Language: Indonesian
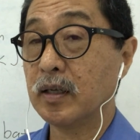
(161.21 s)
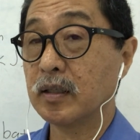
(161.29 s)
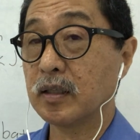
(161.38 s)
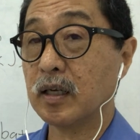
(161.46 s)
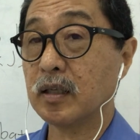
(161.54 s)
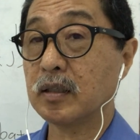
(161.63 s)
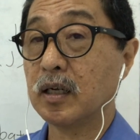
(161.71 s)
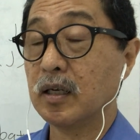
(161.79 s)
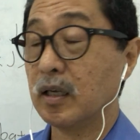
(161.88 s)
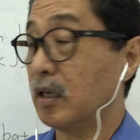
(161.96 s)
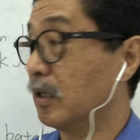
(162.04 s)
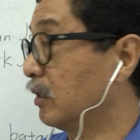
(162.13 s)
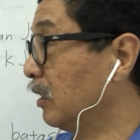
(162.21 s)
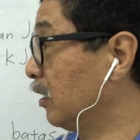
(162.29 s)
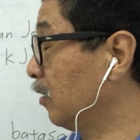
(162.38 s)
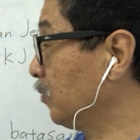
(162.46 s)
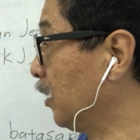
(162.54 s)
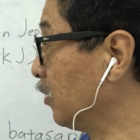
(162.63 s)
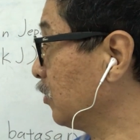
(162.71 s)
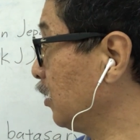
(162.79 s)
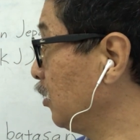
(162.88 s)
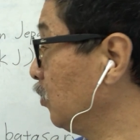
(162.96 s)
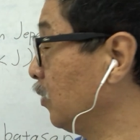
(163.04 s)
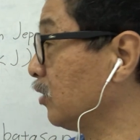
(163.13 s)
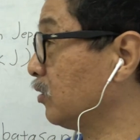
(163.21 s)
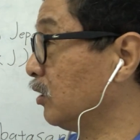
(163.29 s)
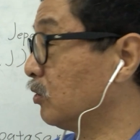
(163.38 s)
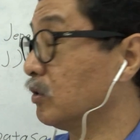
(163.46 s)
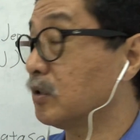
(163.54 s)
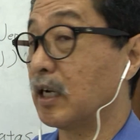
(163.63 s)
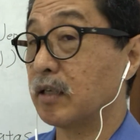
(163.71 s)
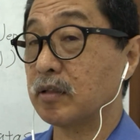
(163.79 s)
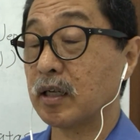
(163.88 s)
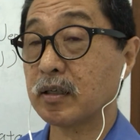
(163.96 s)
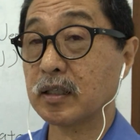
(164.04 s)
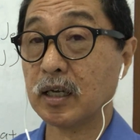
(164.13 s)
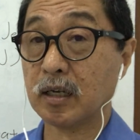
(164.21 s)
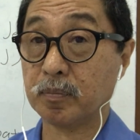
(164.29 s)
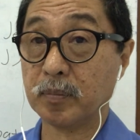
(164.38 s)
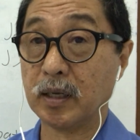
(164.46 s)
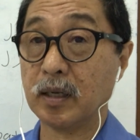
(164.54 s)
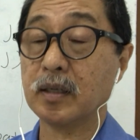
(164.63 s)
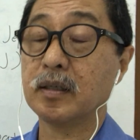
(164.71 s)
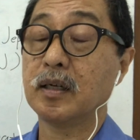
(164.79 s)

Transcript: Dan eh, dalam arti luas itu dasarnya apa?